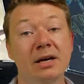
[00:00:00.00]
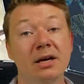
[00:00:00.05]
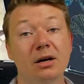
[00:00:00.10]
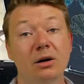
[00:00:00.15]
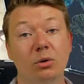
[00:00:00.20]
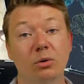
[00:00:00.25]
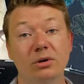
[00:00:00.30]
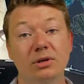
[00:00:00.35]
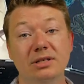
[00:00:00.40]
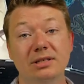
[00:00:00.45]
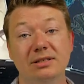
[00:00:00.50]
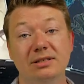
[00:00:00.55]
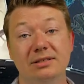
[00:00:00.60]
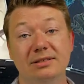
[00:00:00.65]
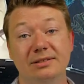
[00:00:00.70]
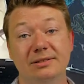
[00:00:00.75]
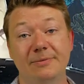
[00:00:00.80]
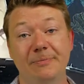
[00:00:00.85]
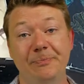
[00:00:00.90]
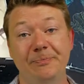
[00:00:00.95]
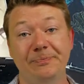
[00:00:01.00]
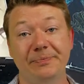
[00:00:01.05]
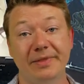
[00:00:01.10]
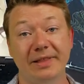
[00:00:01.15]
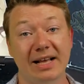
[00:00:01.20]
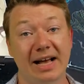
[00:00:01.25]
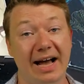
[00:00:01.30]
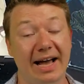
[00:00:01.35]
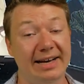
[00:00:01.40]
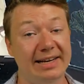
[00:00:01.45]
Und ähm,
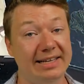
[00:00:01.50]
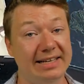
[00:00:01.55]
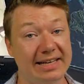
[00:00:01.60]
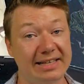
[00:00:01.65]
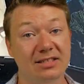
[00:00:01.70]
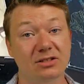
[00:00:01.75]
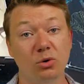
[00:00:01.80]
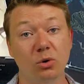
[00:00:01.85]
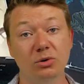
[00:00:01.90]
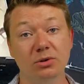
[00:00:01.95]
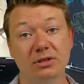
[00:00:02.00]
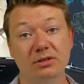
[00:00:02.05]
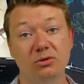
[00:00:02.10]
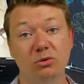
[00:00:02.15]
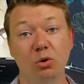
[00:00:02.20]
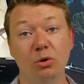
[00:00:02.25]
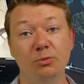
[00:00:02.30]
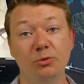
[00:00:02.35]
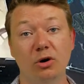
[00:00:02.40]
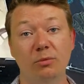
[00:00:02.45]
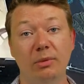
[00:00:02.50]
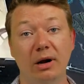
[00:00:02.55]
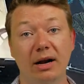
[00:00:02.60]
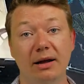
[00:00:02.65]
ein ganz großes Lob nochmal